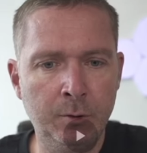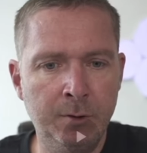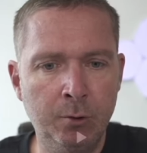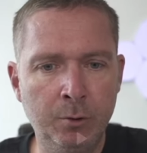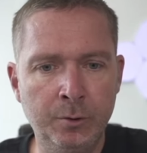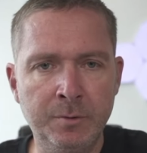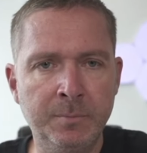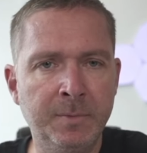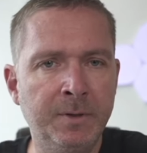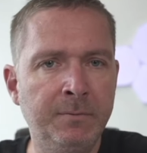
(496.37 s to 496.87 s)

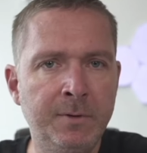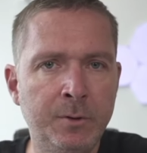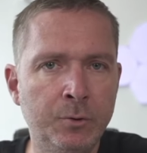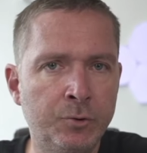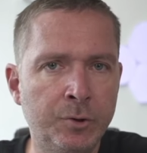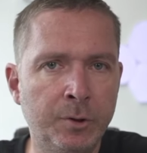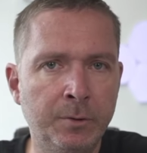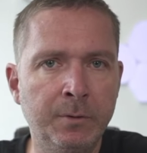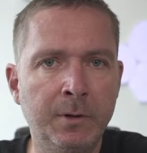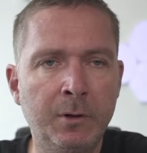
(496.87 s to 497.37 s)
Leute meine Videos
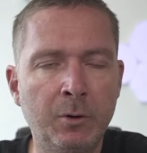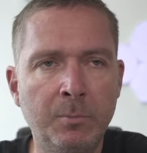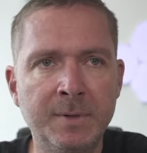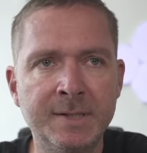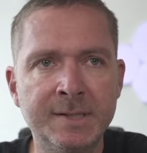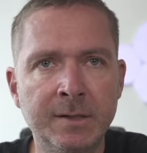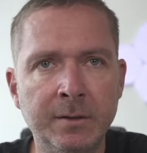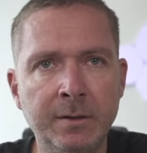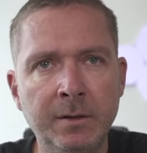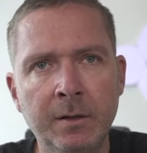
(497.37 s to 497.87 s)
schauen und auch mal
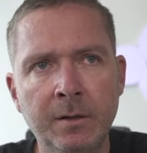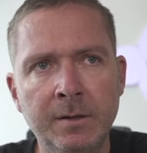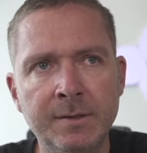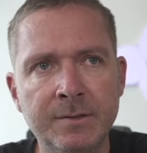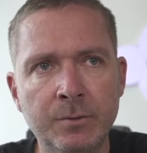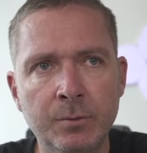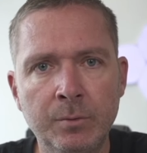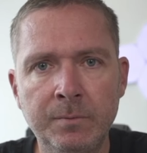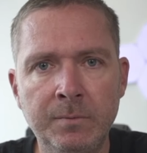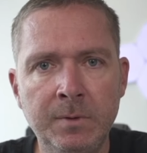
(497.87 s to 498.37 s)
sagen, hier, da hast
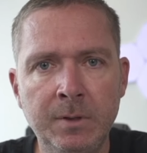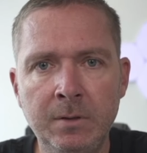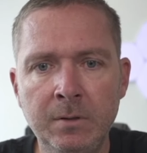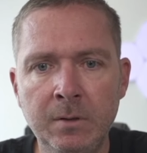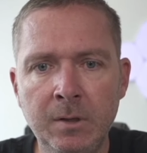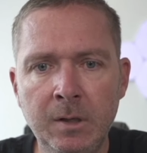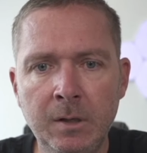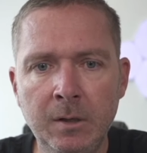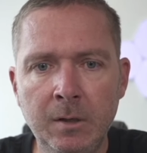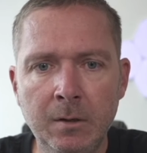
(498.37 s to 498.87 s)
du irgendwie
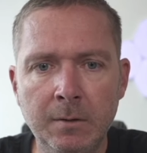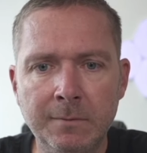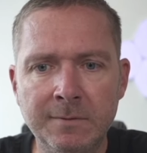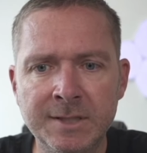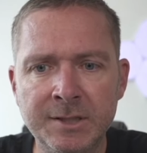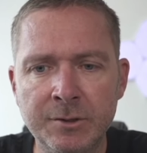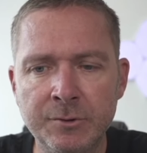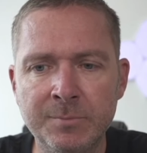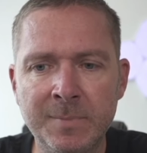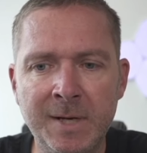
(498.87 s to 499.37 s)

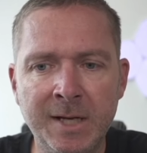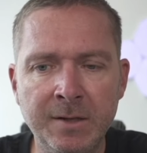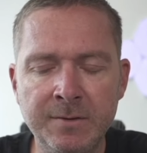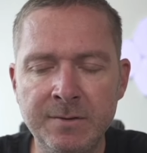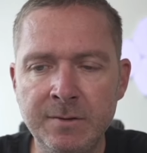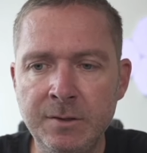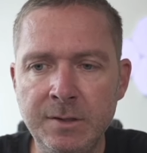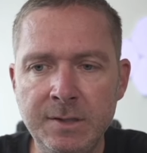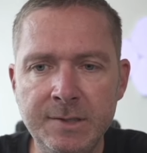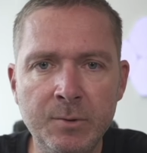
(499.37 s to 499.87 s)
was aus meiner
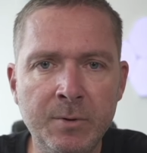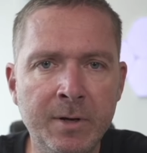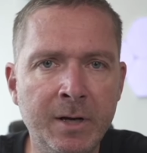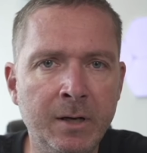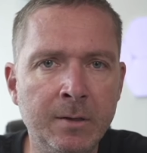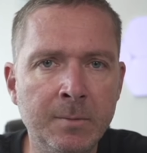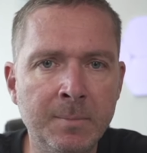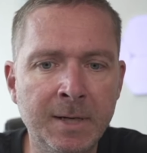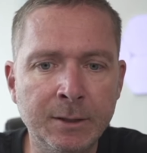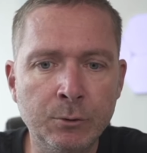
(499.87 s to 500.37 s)
Sicht nicht so geil
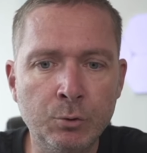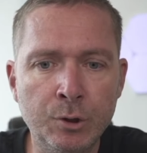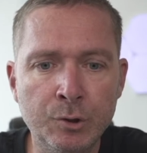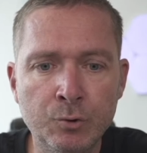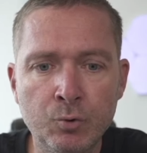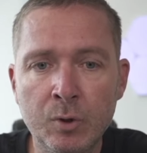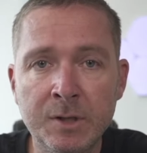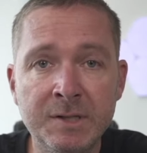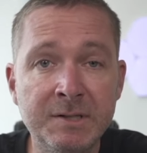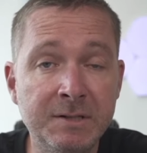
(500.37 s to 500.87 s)
gemacht oder
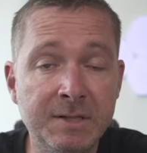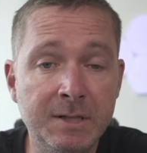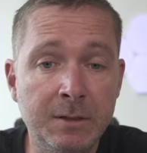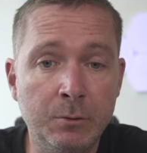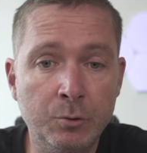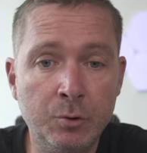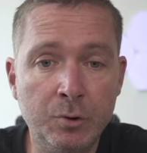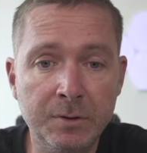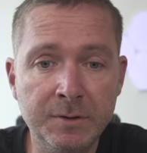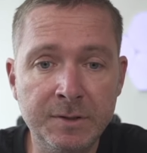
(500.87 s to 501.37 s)
so. Das ist ja
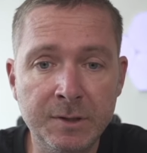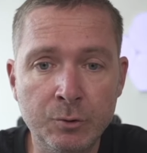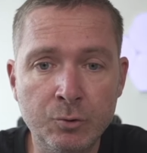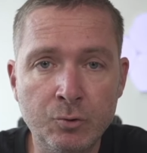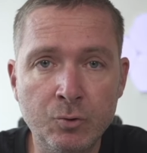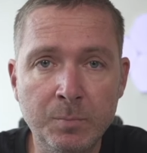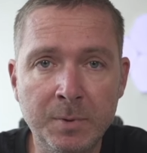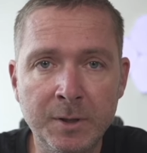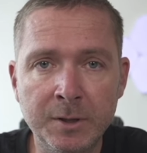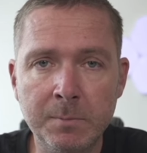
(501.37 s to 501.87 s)
auch, ist auch
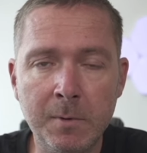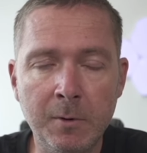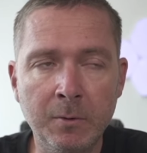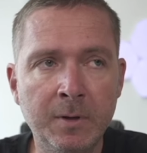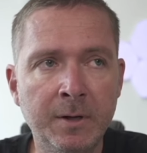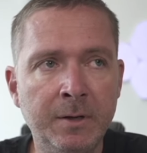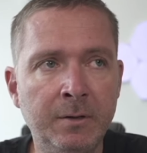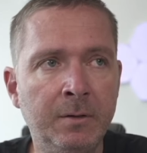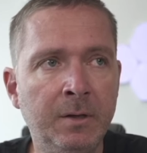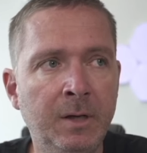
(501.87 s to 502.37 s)
super. Ich brauche
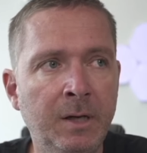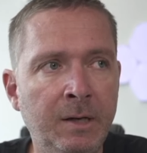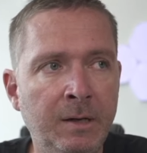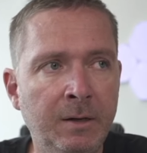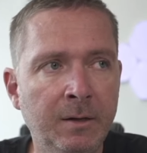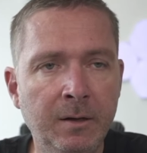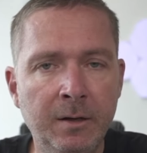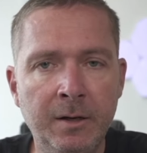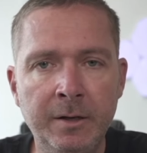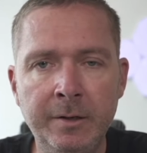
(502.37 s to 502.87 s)
keine,
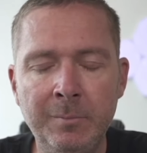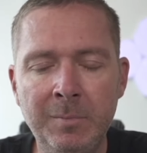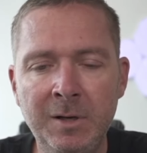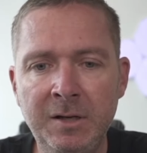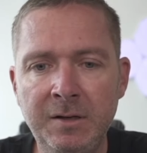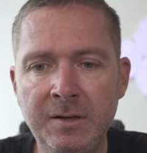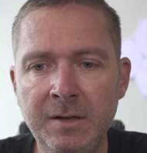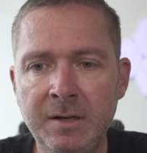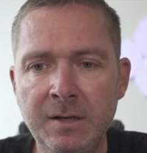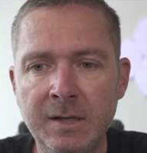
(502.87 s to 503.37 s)
keine
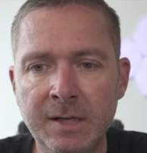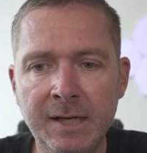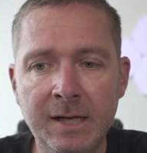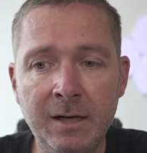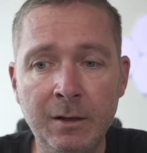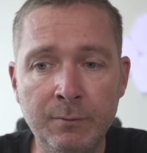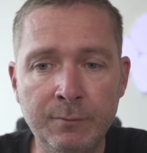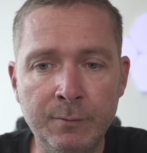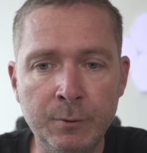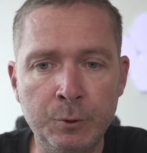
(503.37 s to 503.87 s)
blinden
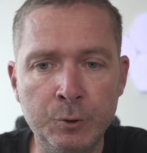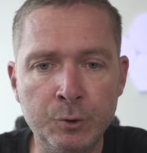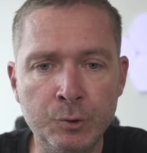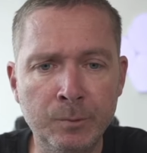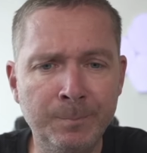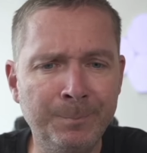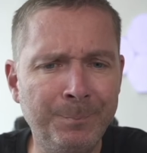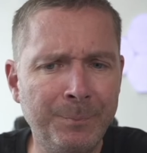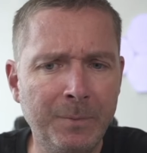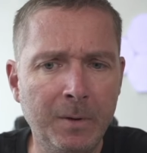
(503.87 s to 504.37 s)
Hinterherlaufer oder so.
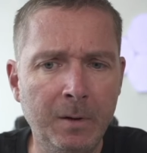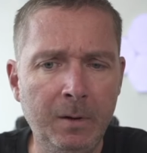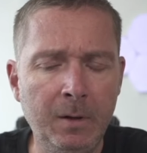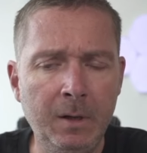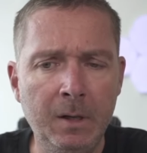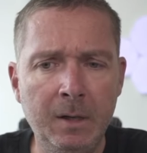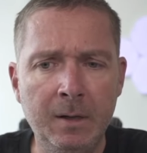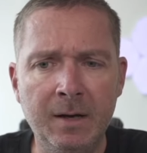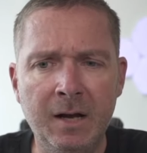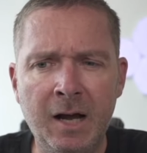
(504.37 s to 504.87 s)

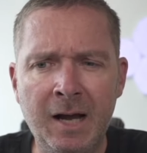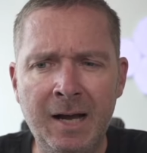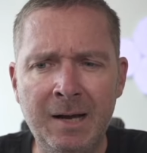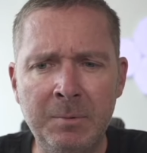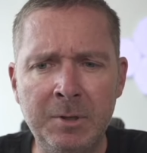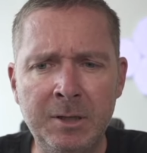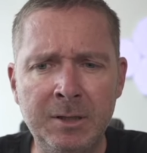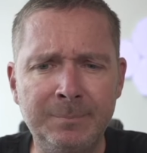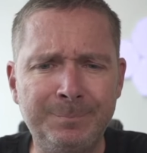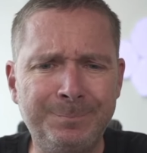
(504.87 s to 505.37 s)

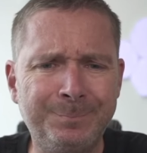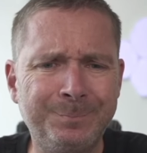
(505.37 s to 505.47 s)
Aber